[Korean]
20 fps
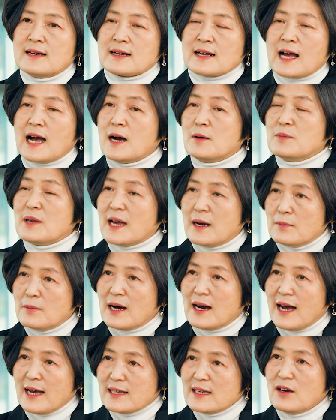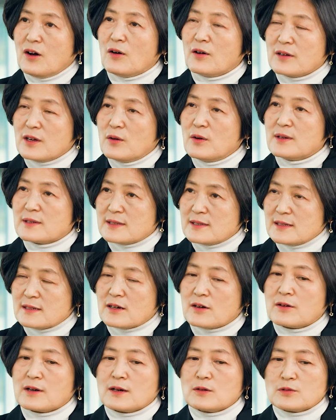감히 아마 하기 어려웠을
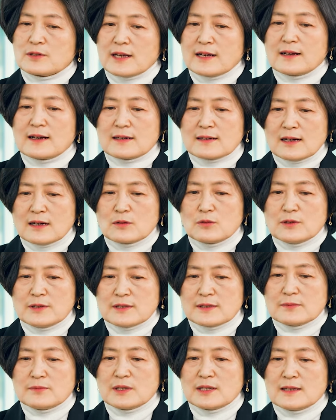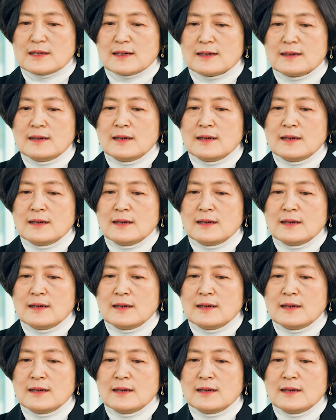거라고 생각하고 있습니다.